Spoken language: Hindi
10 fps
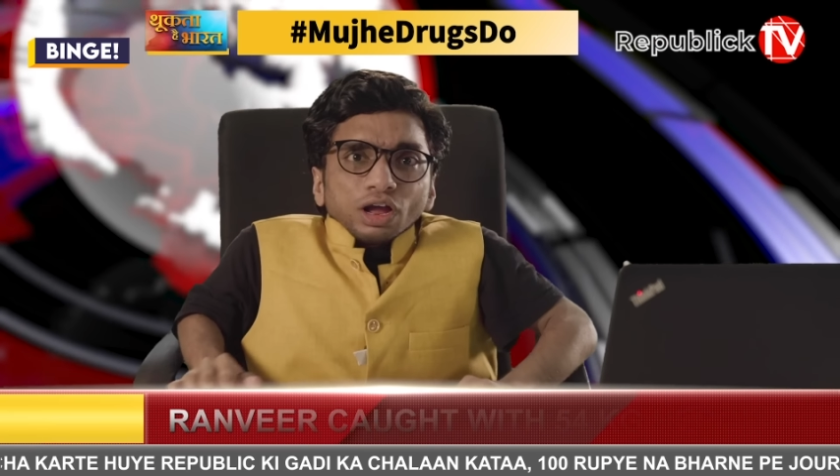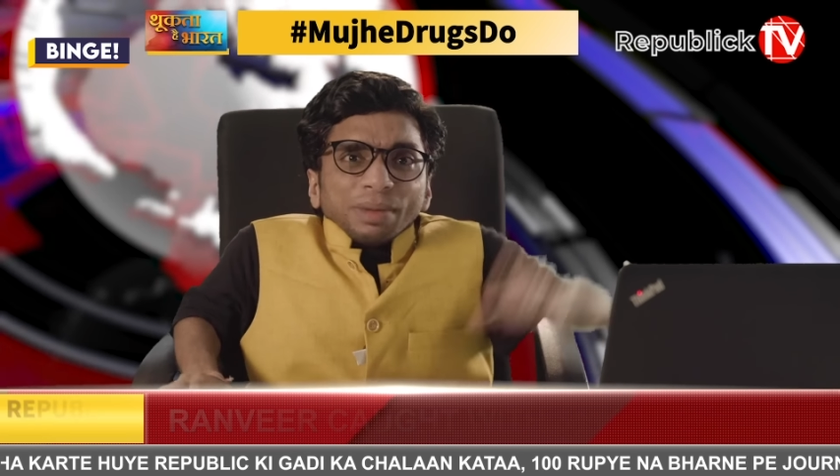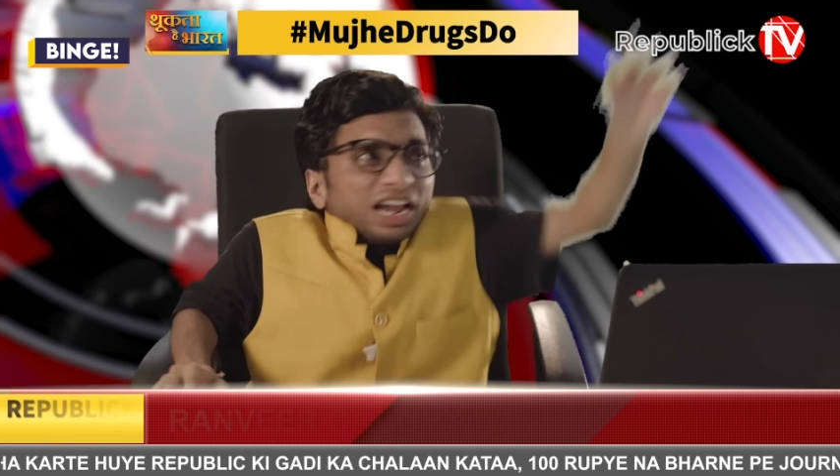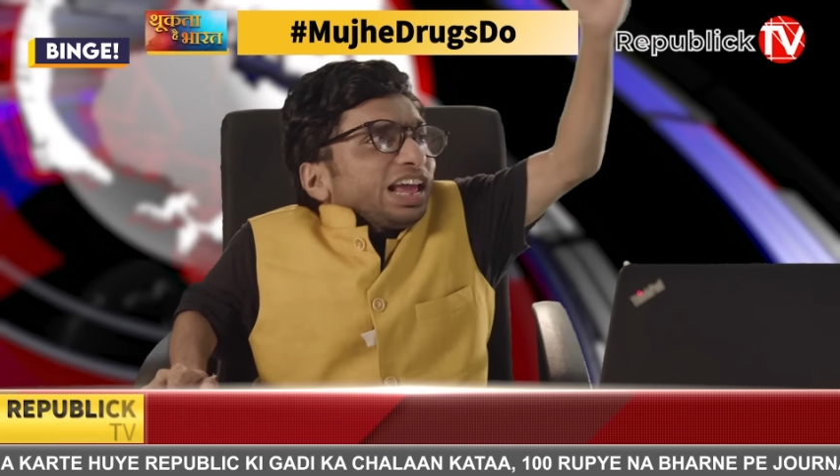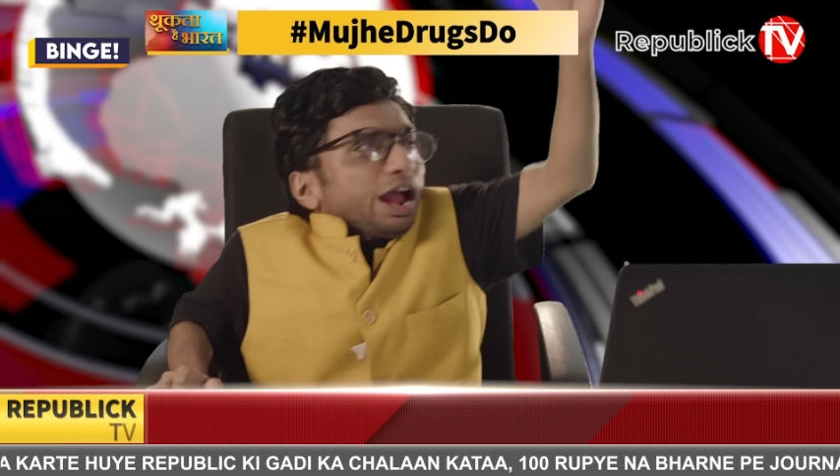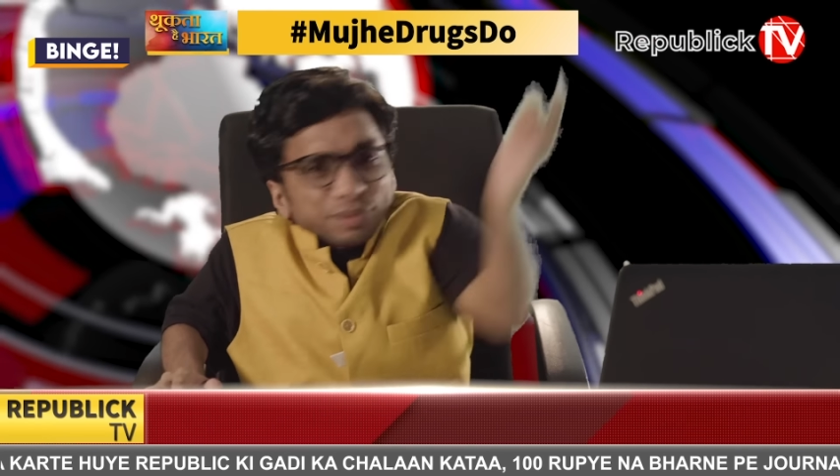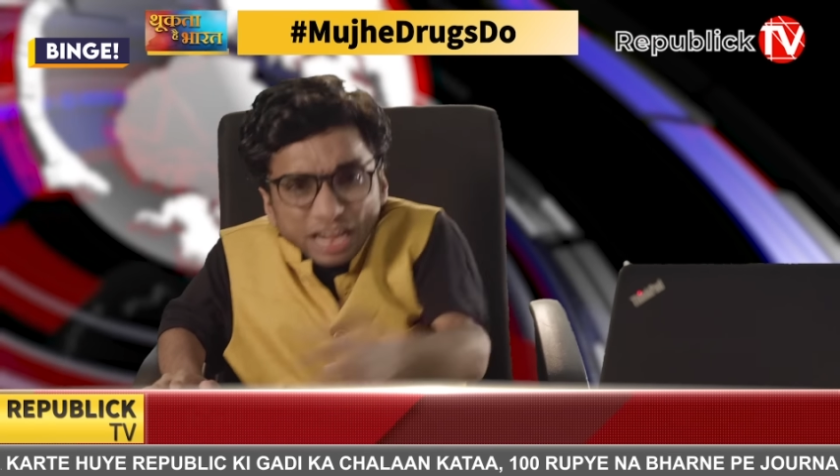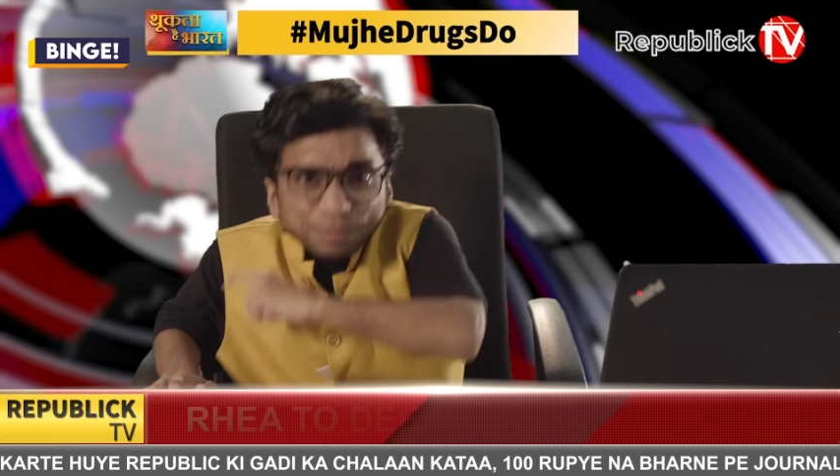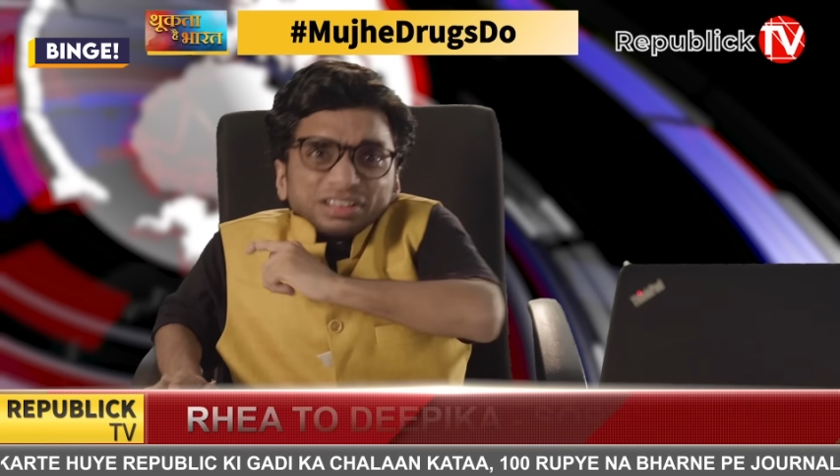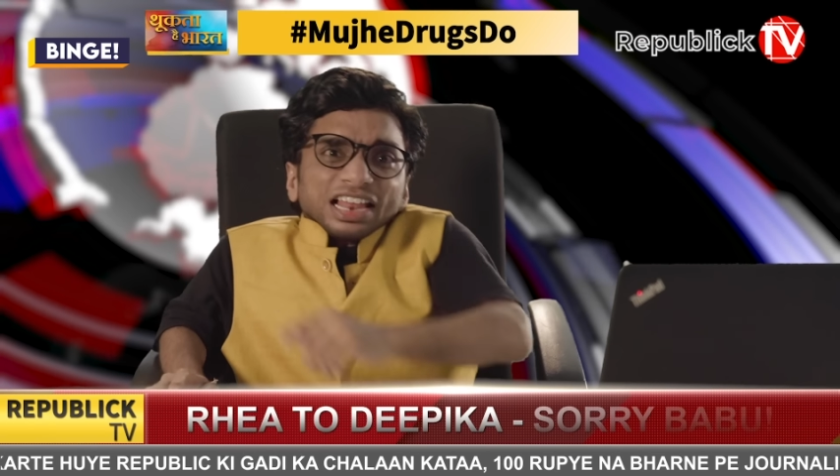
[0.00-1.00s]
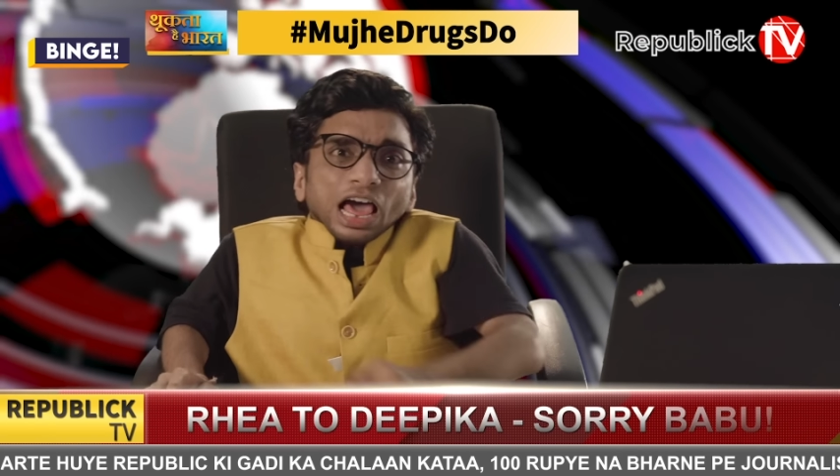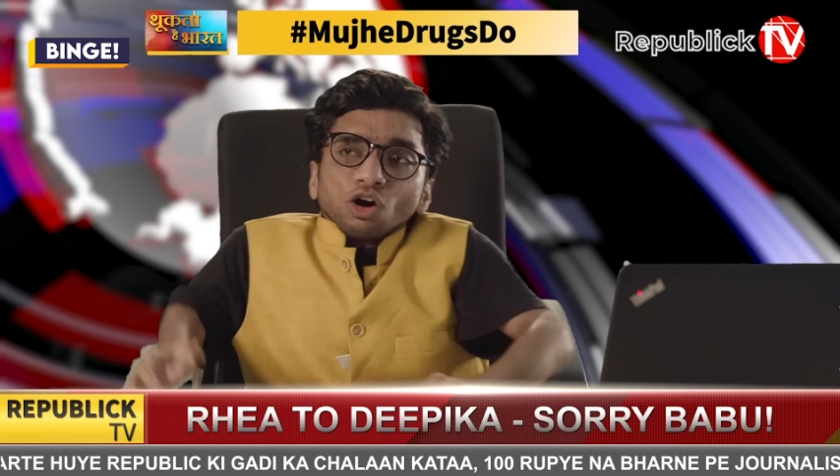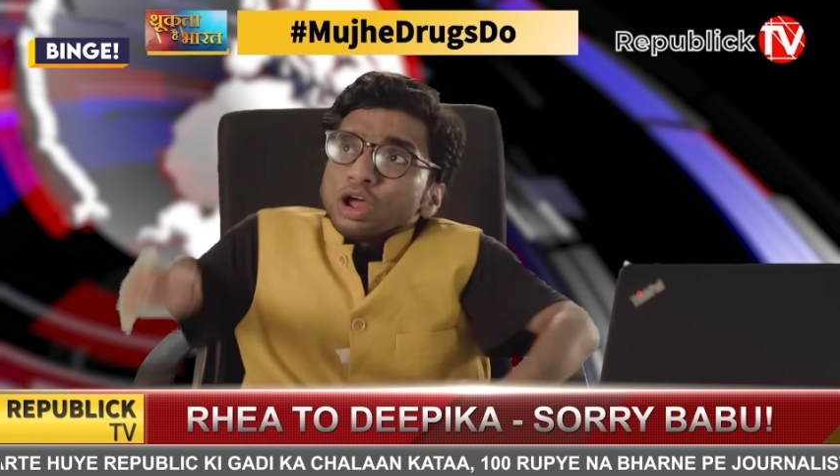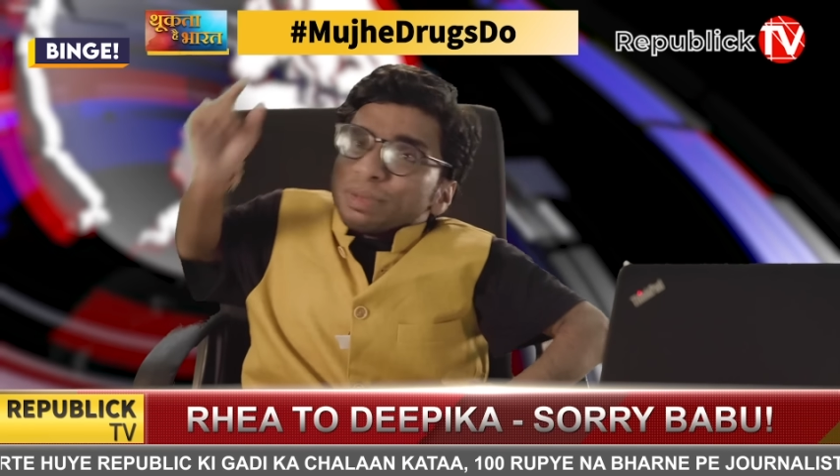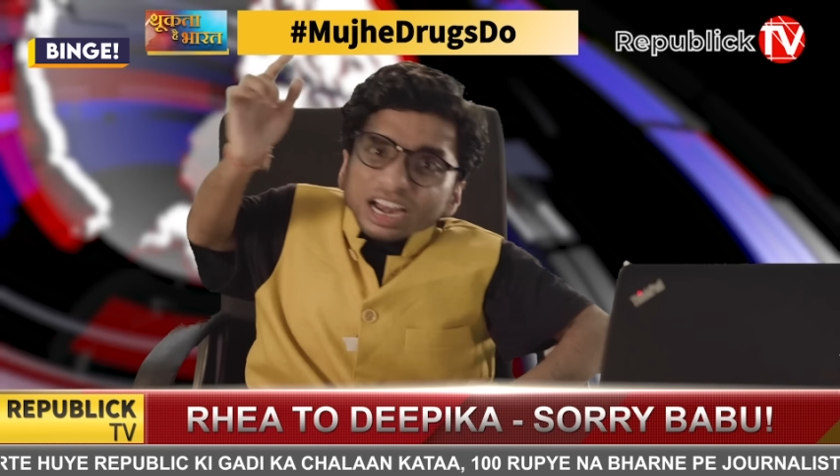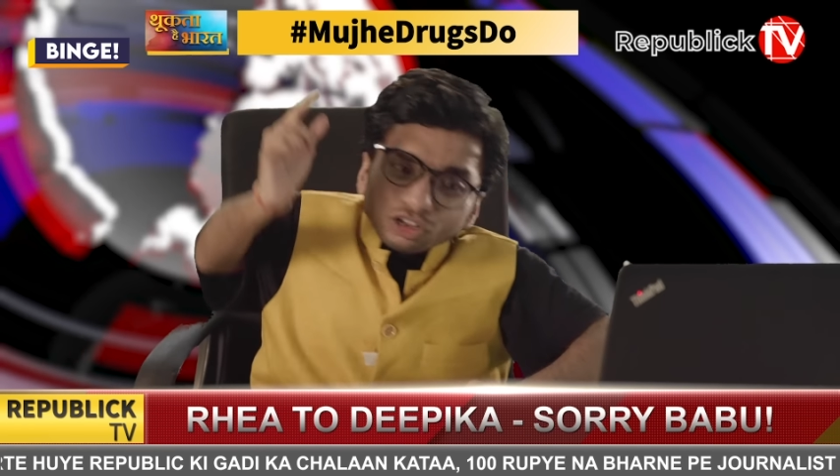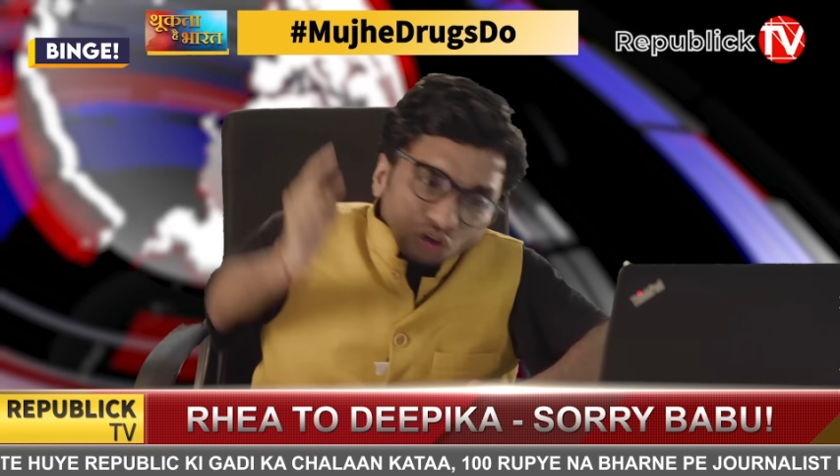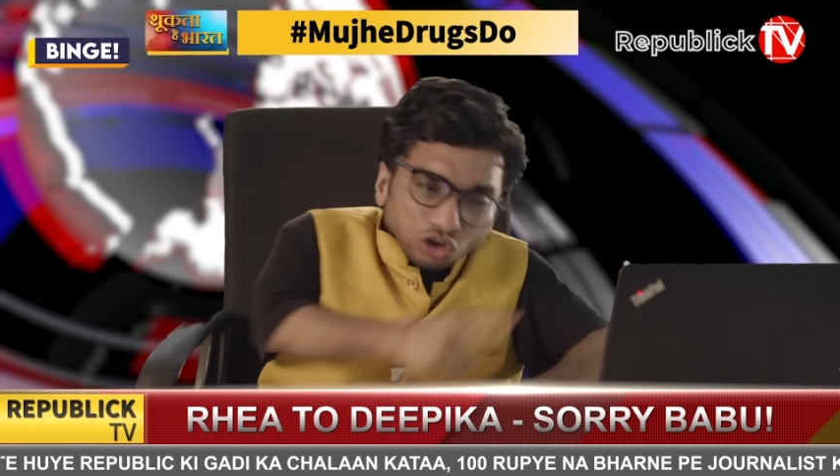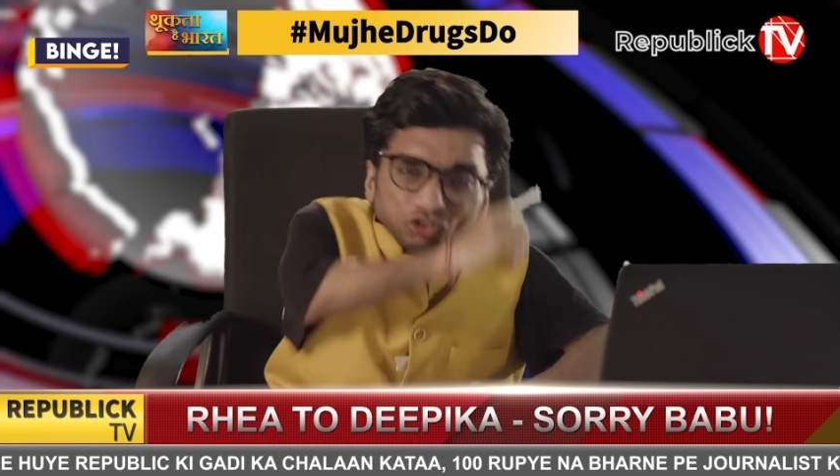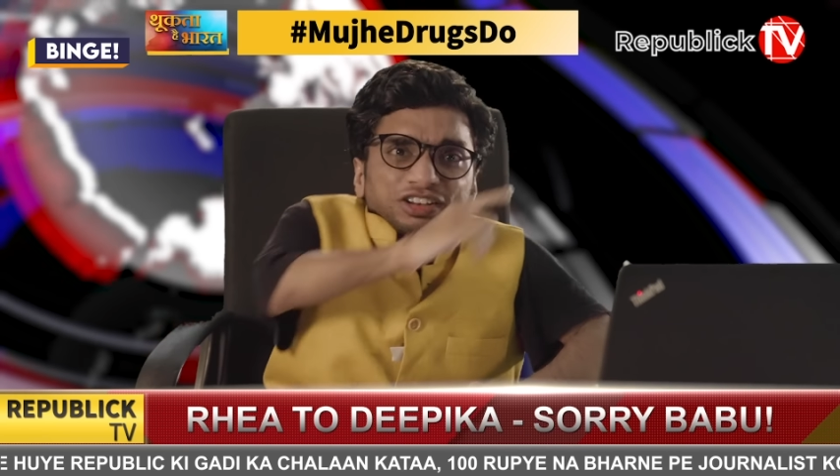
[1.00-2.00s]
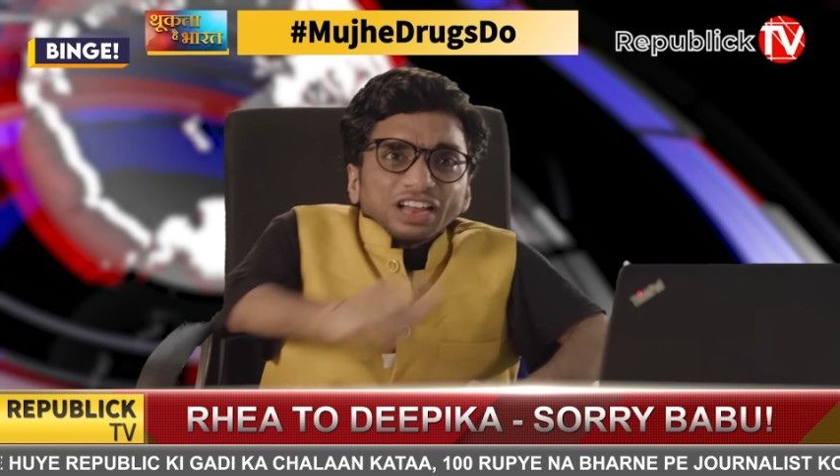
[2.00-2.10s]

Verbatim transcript: मेरे लिए एमडीएम लाओ मेरे लिए सोल्यूशन